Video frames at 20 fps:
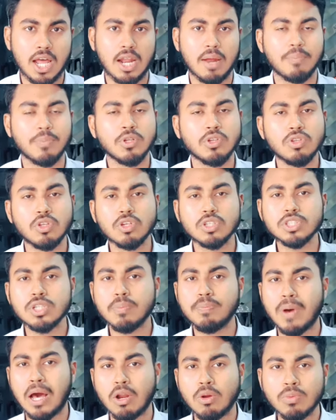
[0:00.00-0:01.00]
আর আপনি যদি
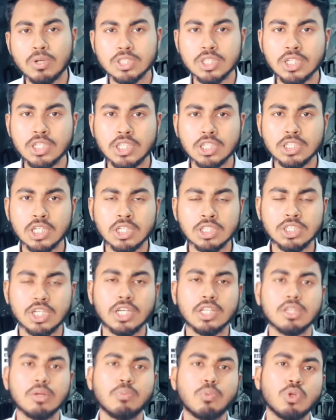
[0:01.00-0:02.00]
হচ্ছে বারো মাসে নিতে চান
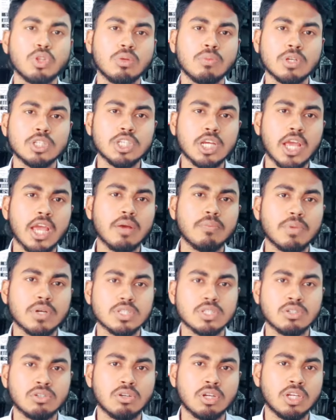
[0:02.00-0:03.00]
সেক্ষেত্রে প্রতি মাসে এক
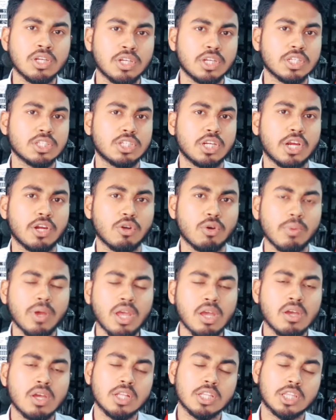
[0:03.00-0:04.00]
পার্সেন্ট করে ইন্টারেস্ট অ্যাড
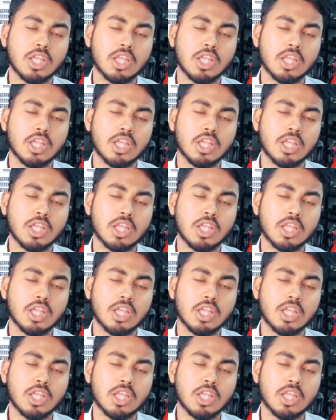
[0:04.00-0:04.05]
হবে